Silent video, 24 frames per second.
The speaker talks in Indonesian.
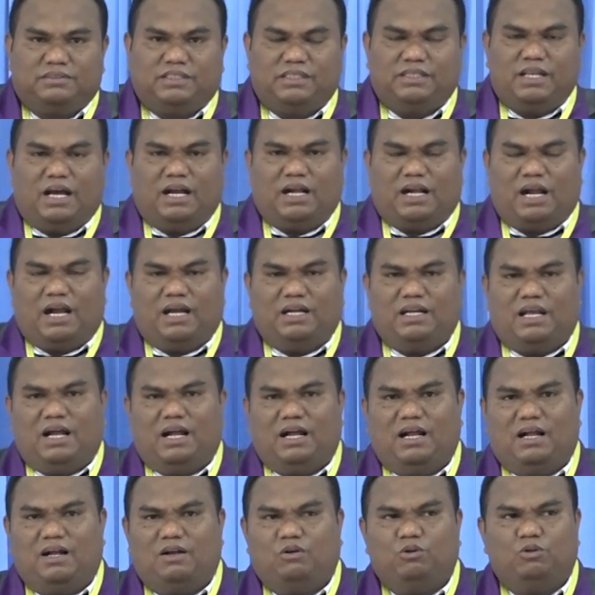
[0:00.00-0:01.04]
Tidak
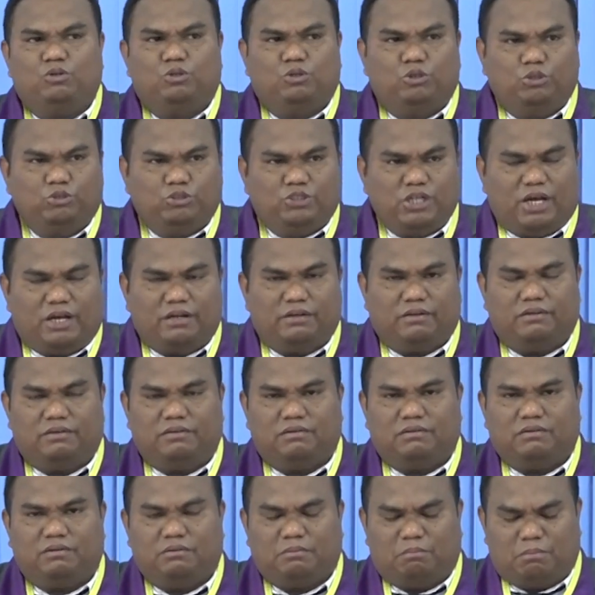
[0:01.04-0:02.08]
ada hujan,
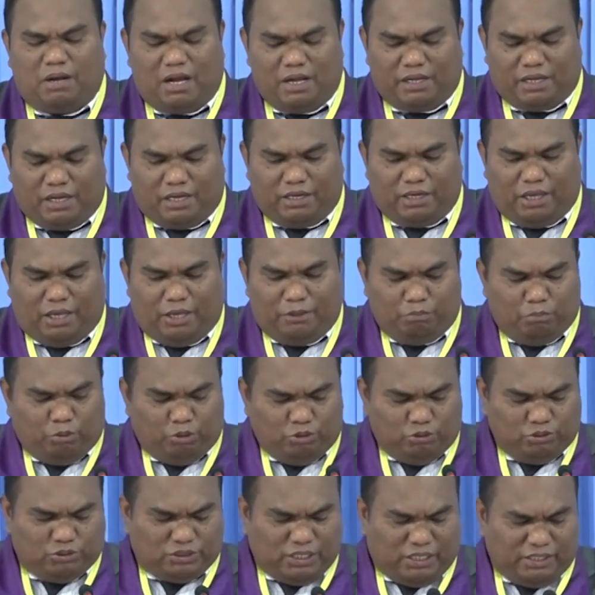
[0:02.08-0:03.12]
bahkan
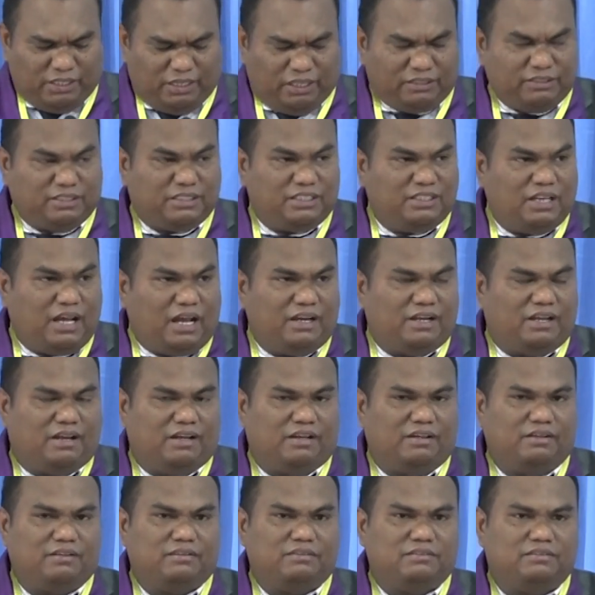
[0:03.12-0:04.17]
embun saja tidak ada.
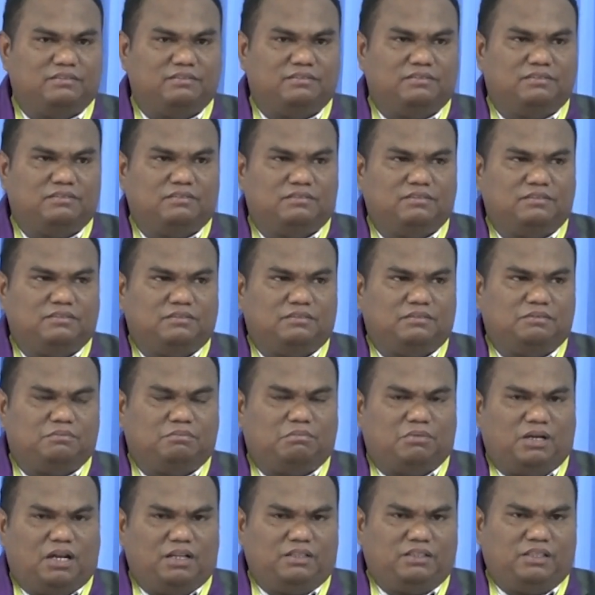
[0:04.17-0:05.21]

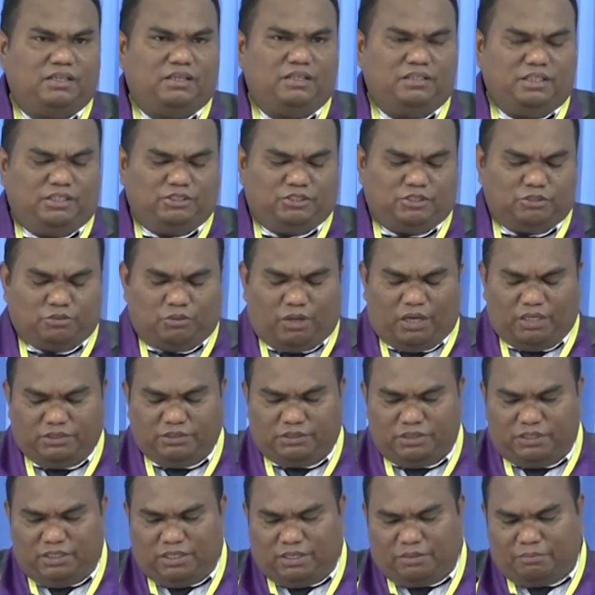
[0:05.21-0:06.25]
Berarti ini
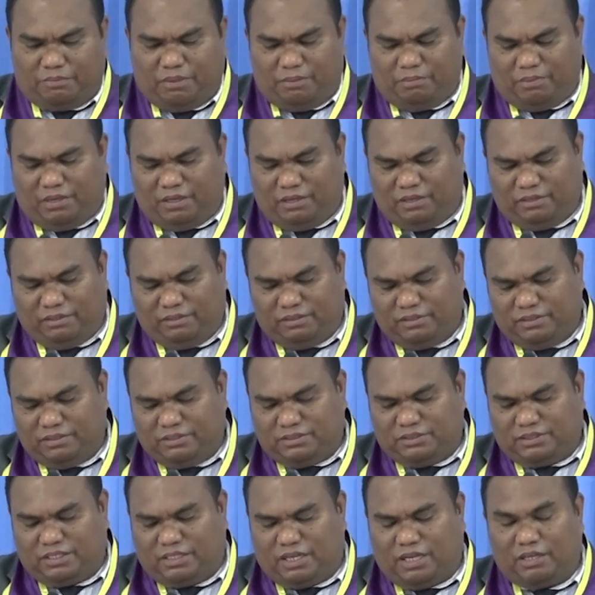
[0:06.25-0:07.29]
situasi yang memang
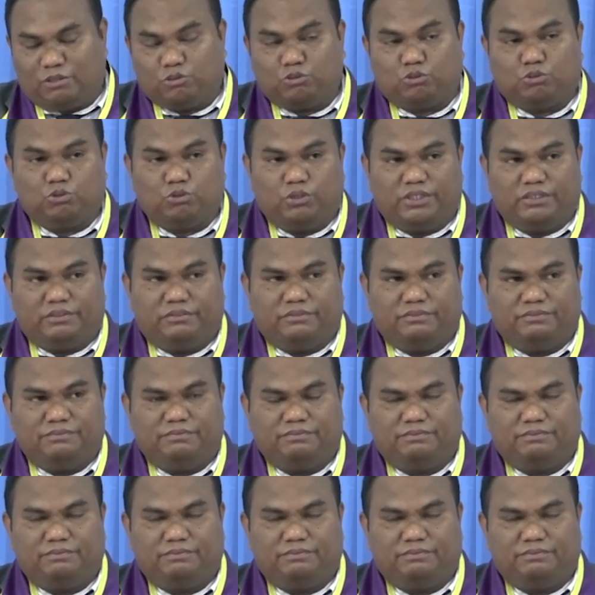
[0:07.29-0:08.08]
sedang sulit.